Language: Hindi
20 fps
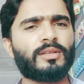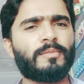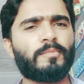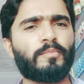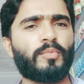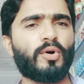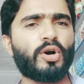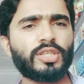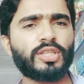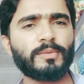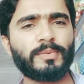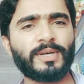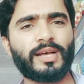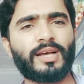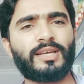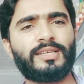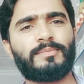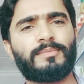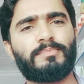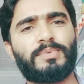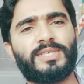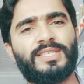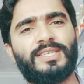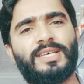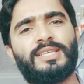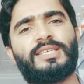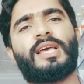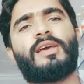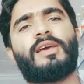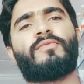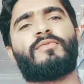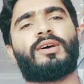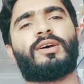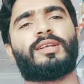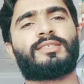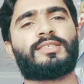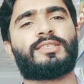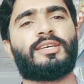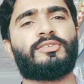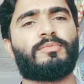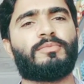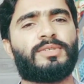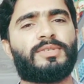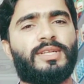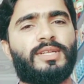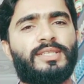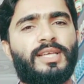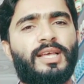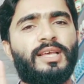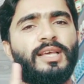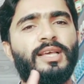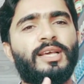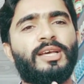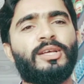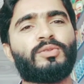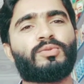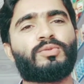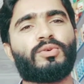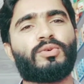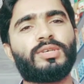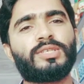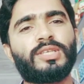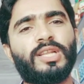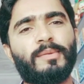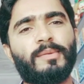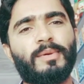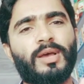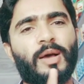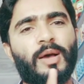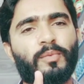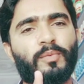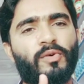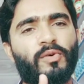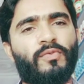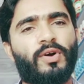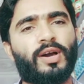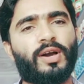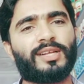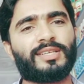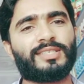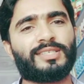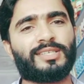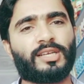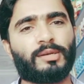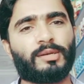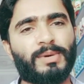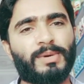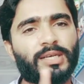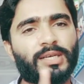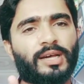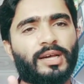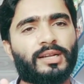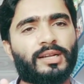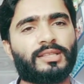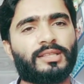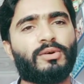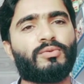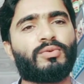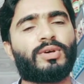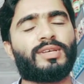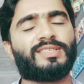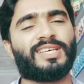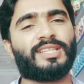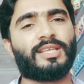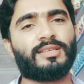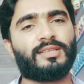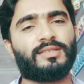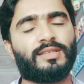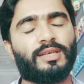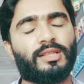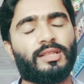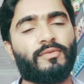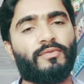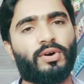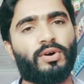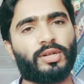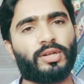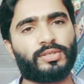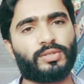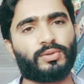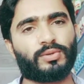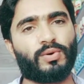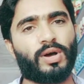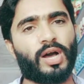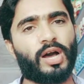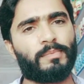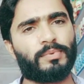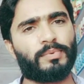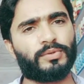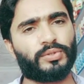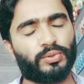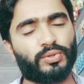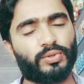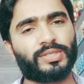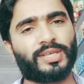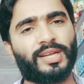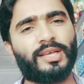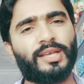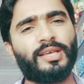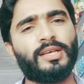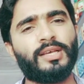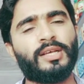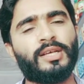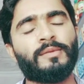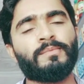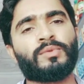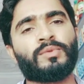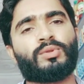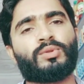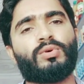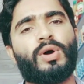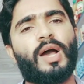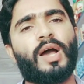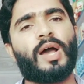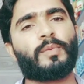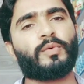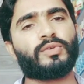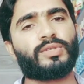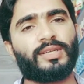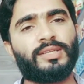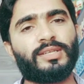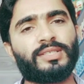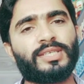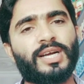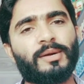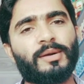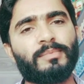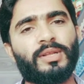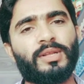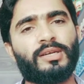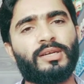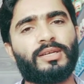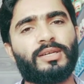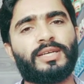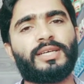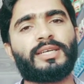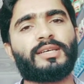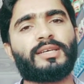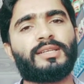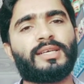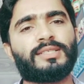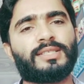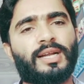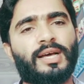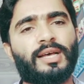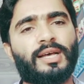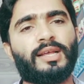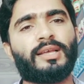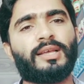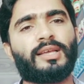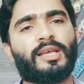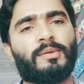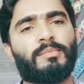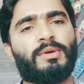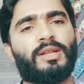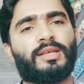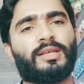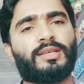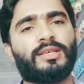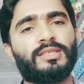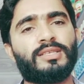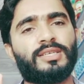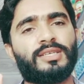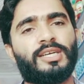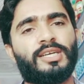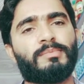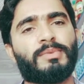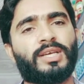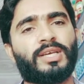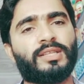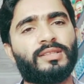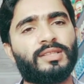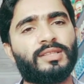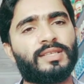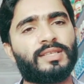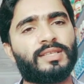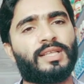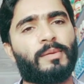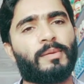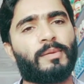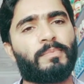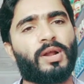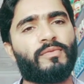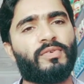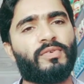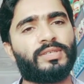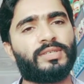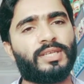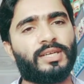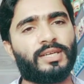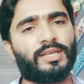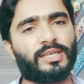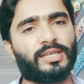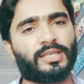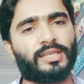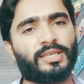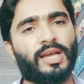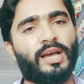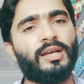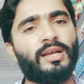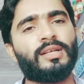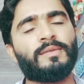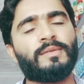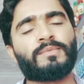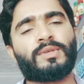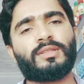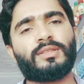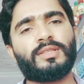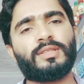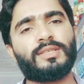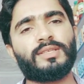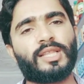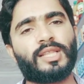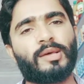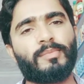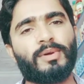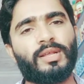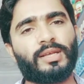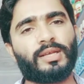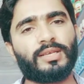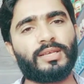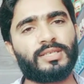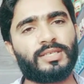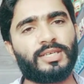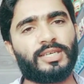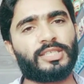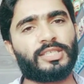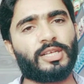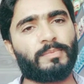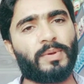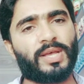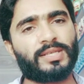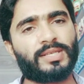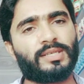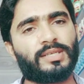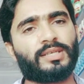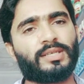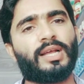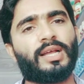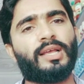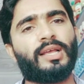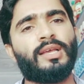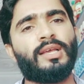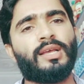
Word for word: बहुत ही बड़ा बिजनेस है फॉरेक्स का जो बिजनेस है तो इसलिए मैं आपको फॉरेक्स रिकमेंड करता हूँ कि ज़्यादा से ज़्यादा फॉरेक्स को आप यूज़ करें तो आपको स्क्रीनशॉट मेरी ट्रेड के नज़र आ रहे हैं कि मैंने किस ट्रेड में कितना ज़्यादा प्रॉफिट जनरेट किया कितने ज़्यादा मैंने किस ट्रेड से पैसे निकाले